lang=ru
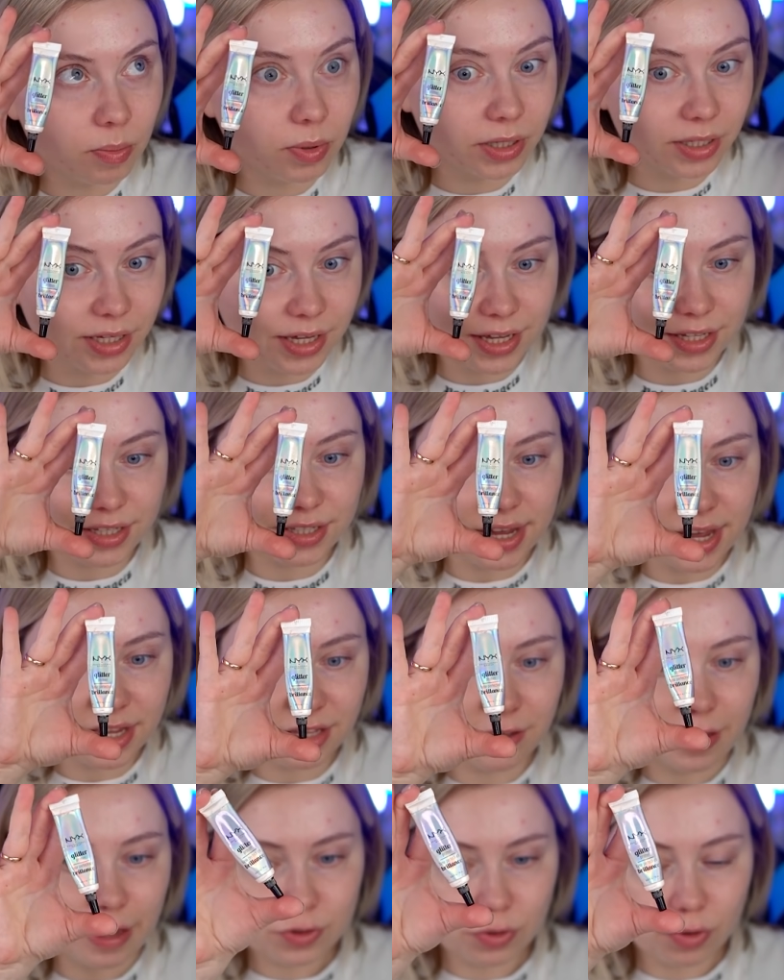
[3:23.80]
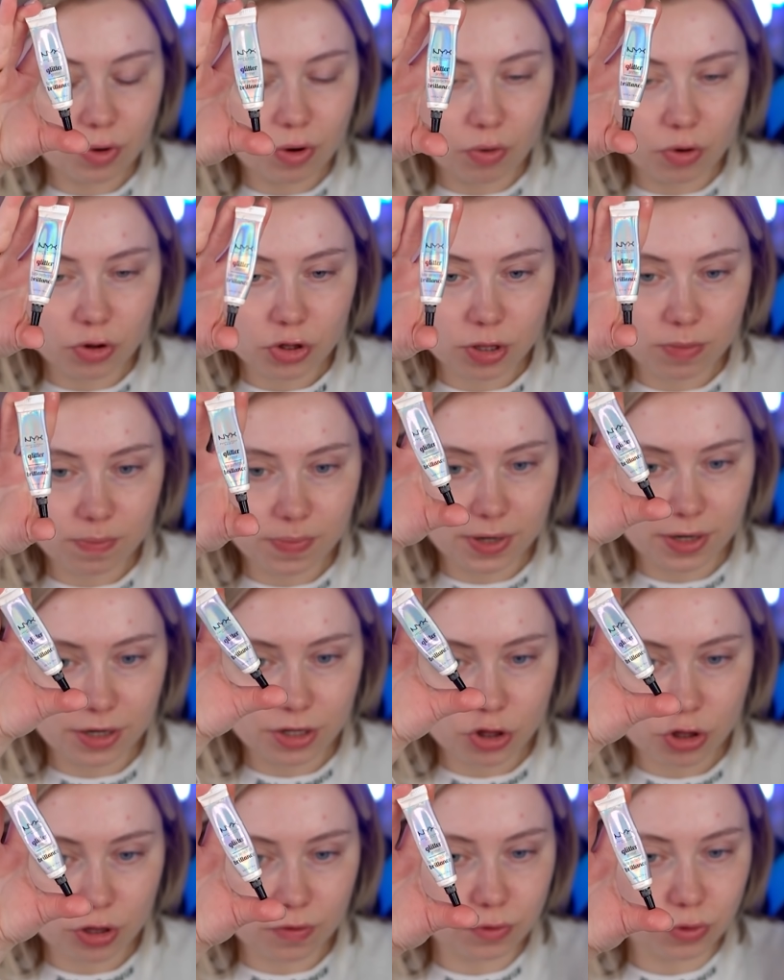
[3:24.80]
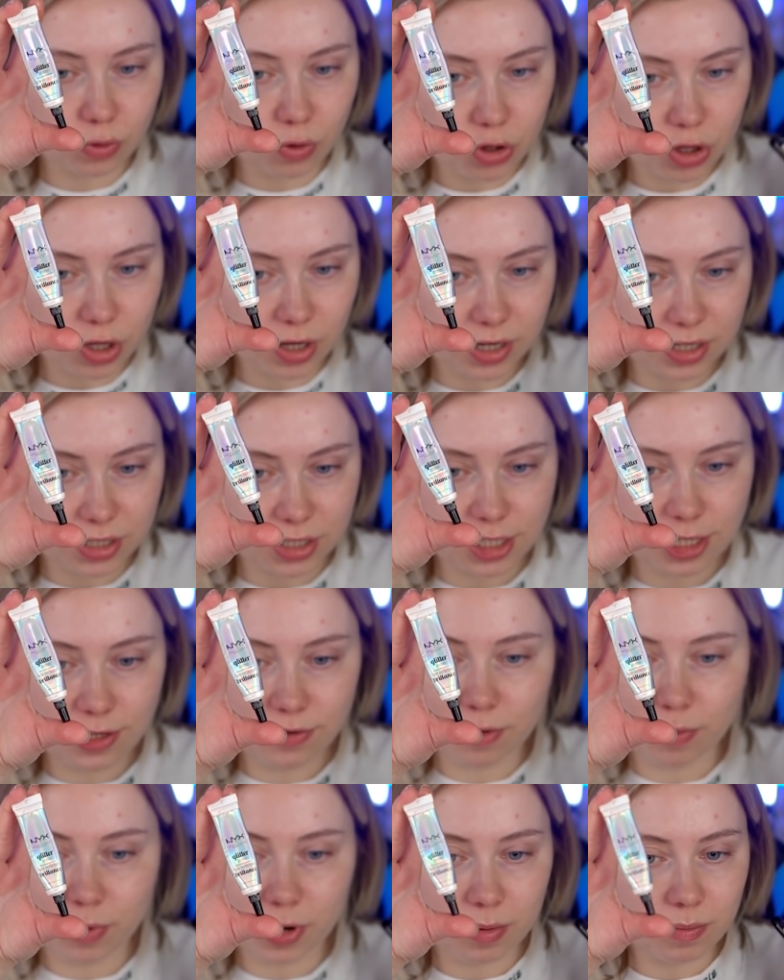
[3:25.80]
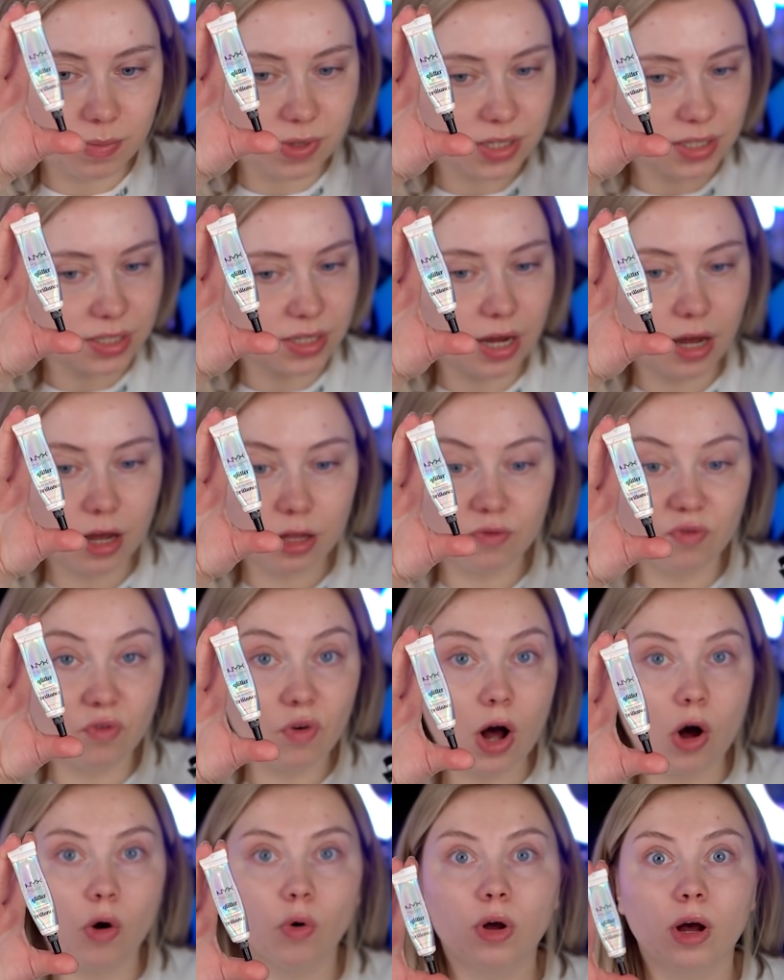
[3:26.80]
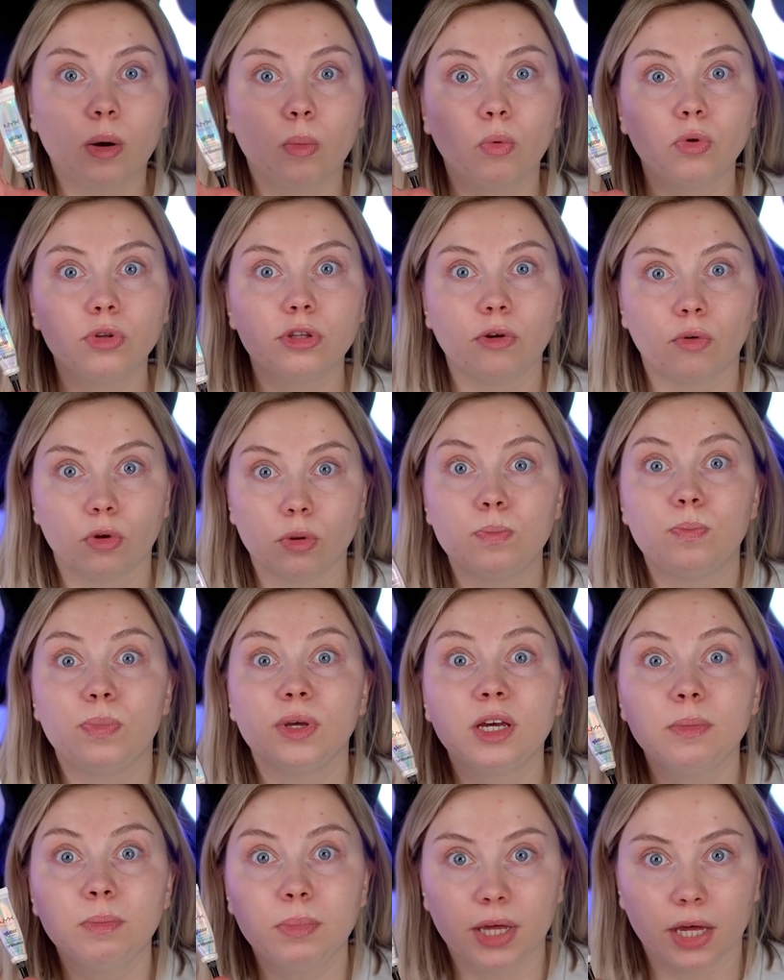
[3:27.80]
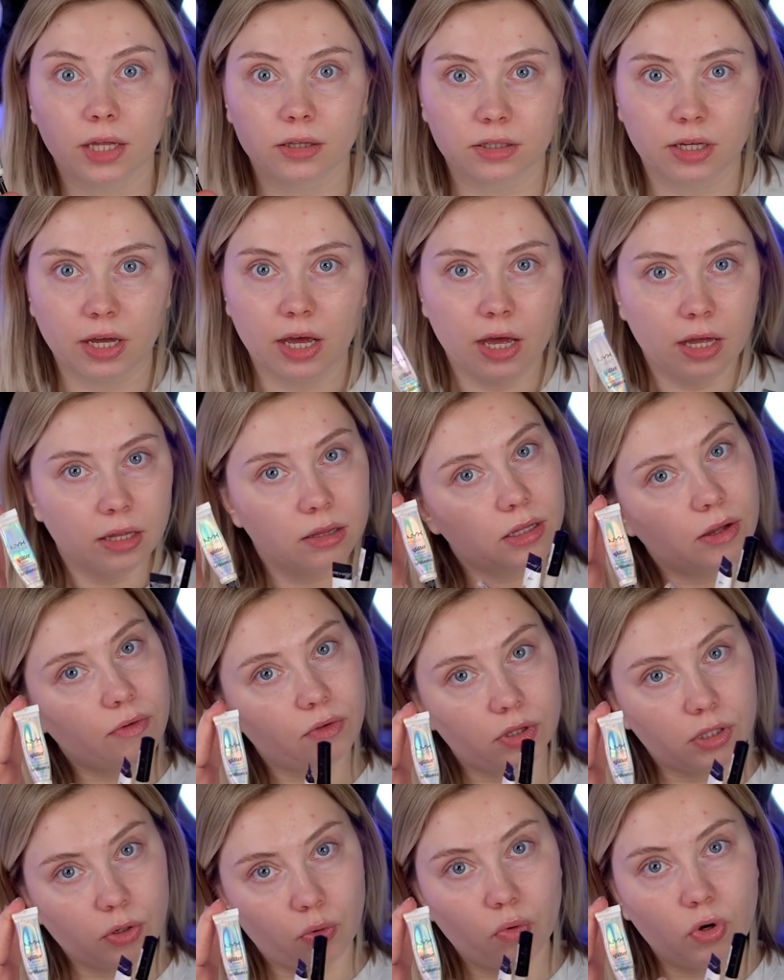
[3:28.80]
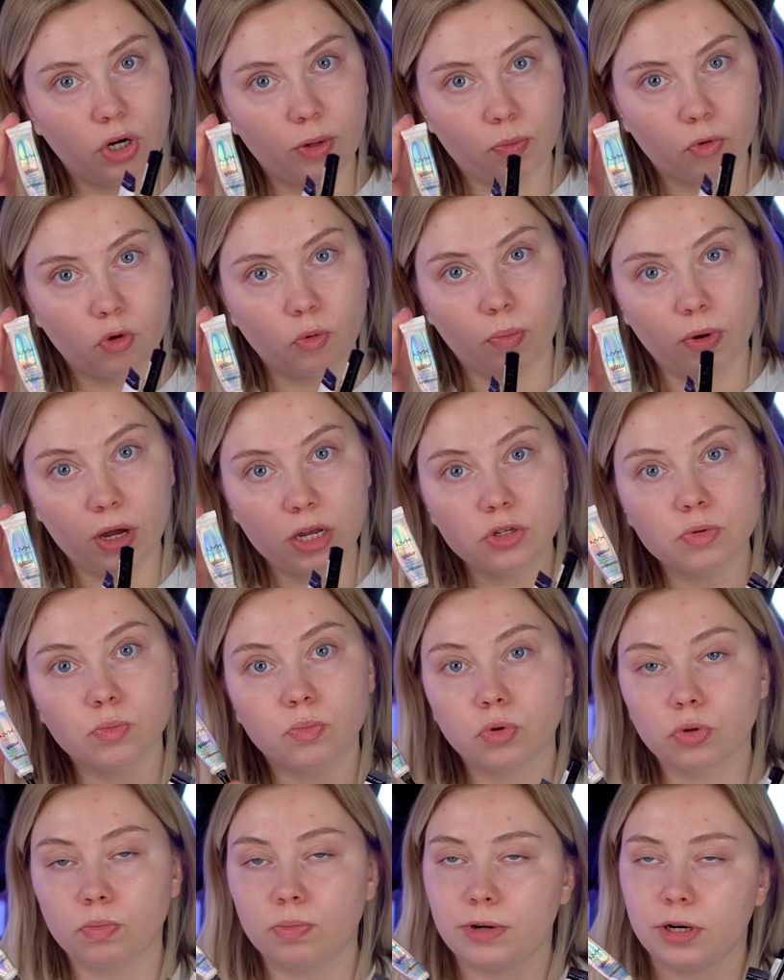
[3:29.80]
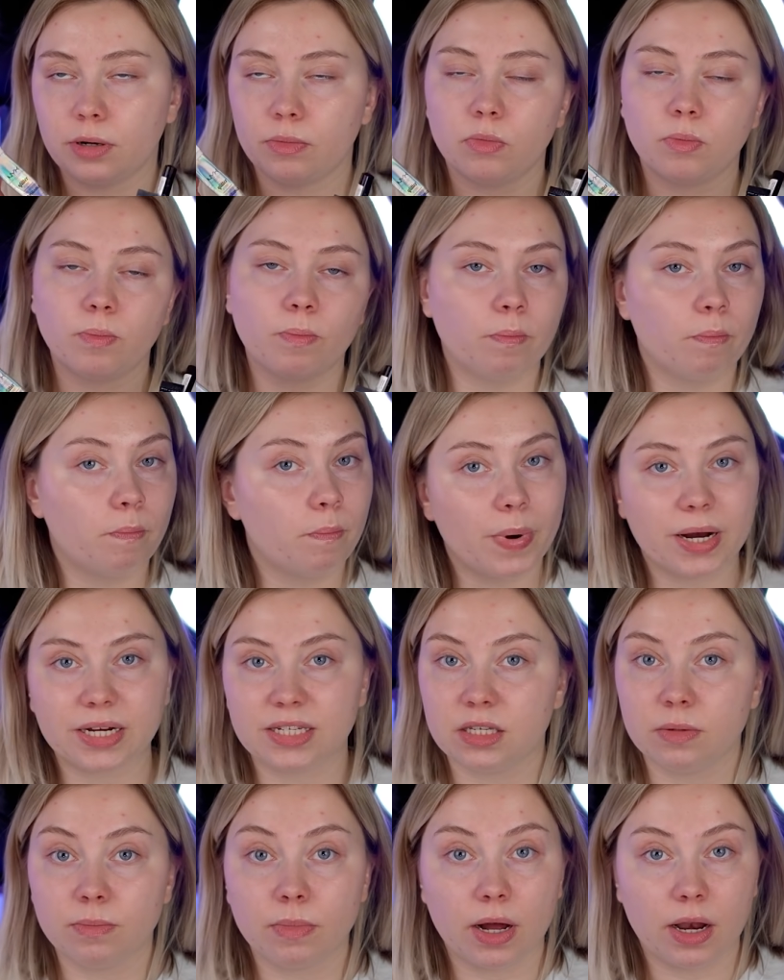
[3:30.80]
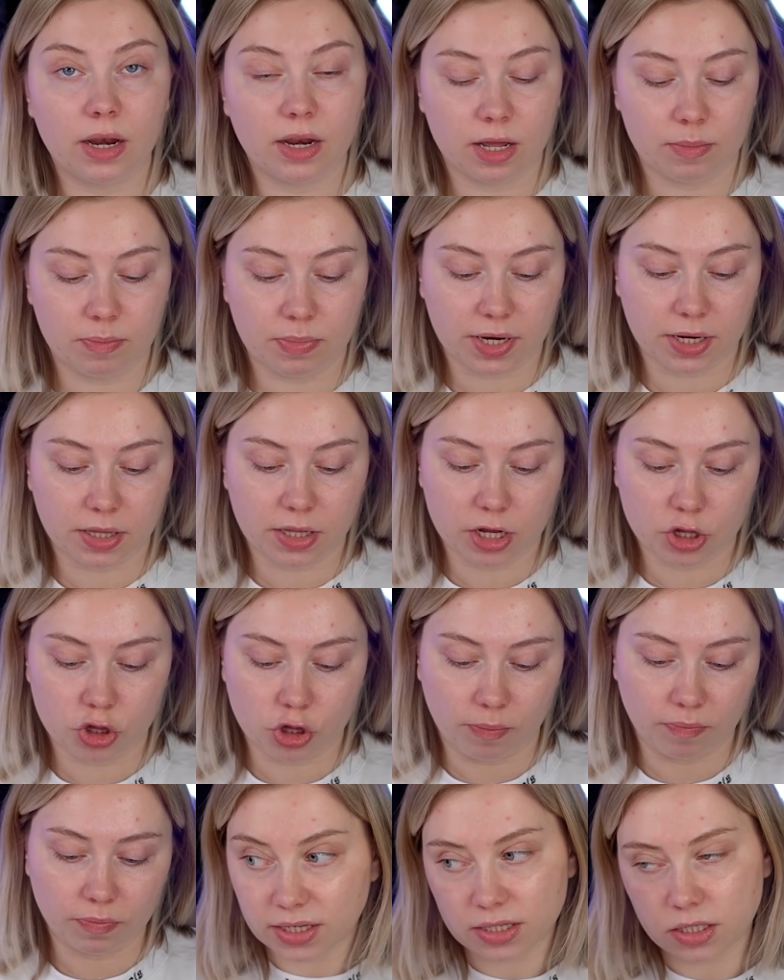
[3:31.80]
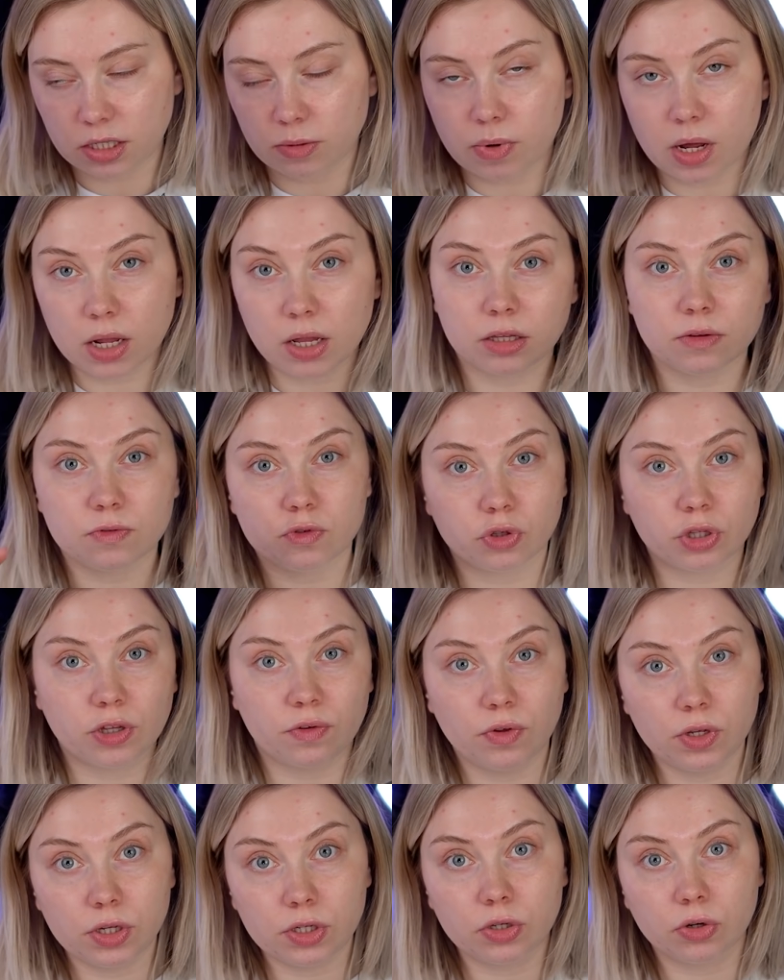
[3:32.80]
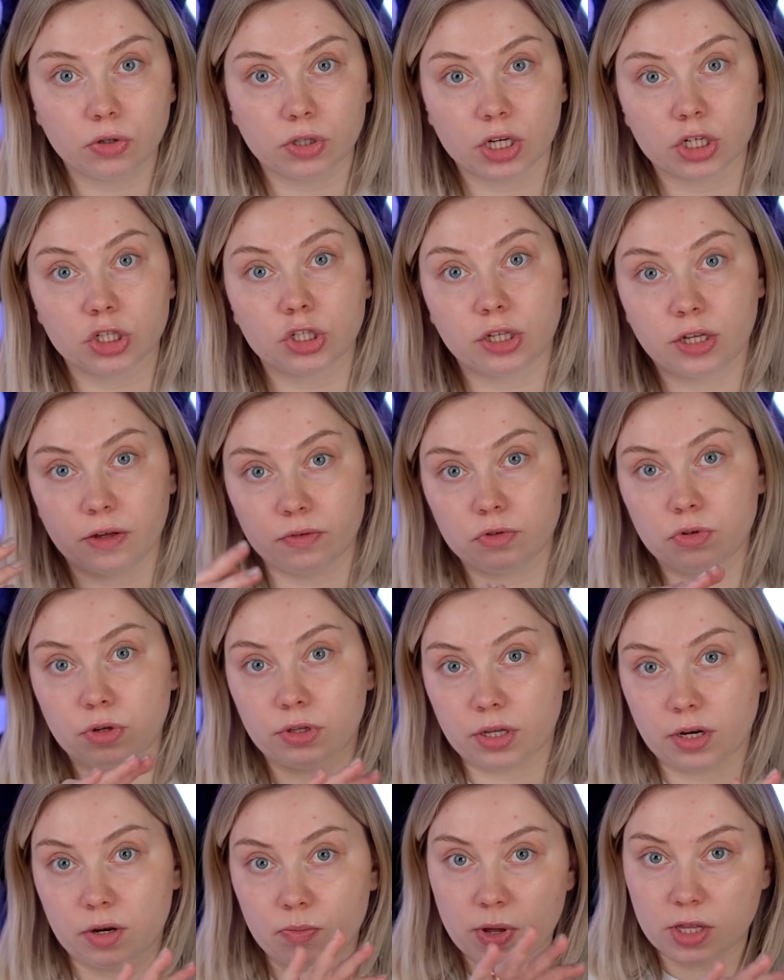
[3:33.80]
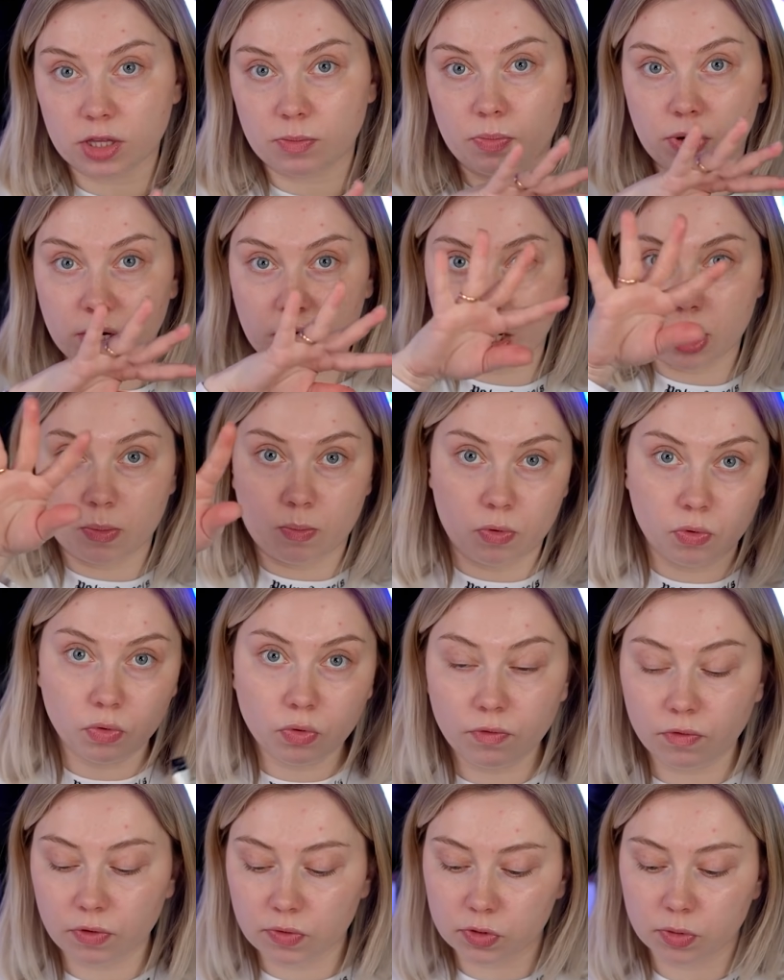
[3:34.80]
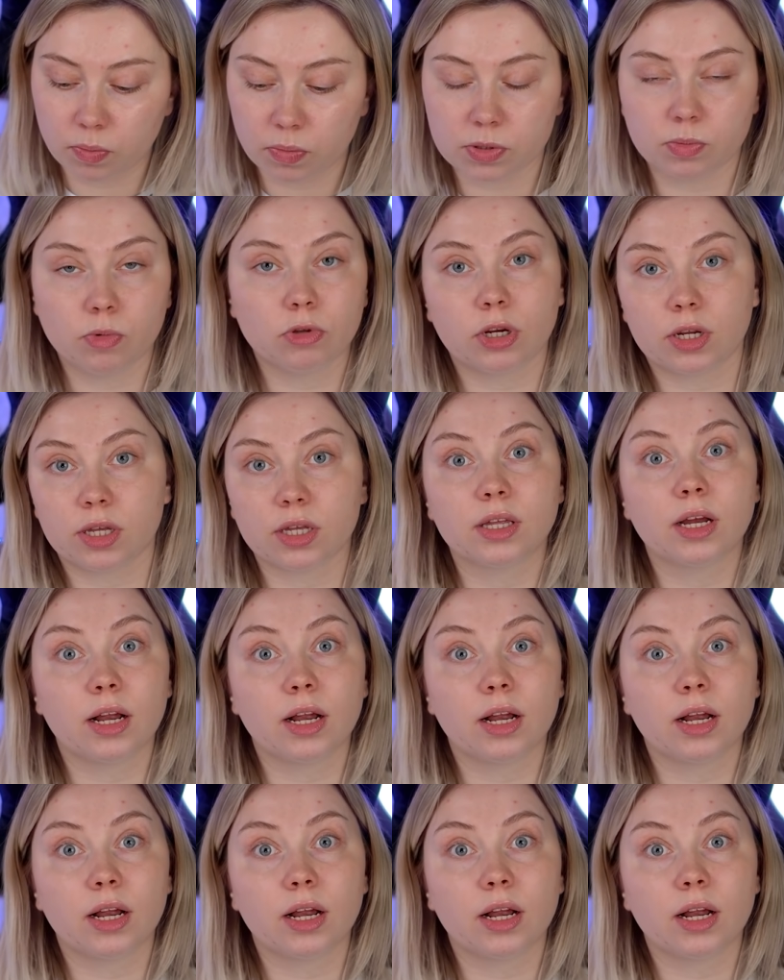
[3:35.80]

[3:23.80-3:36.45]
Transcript: плохие тени. Все очень прилично, все очень красиво, прям мерцают, вау, как будто вот пигмент на вот такую липкую базу будет прям максимальная передача. Я снимала это все на видео, так что я все это, ребята, прикреплю, вы все посмотрите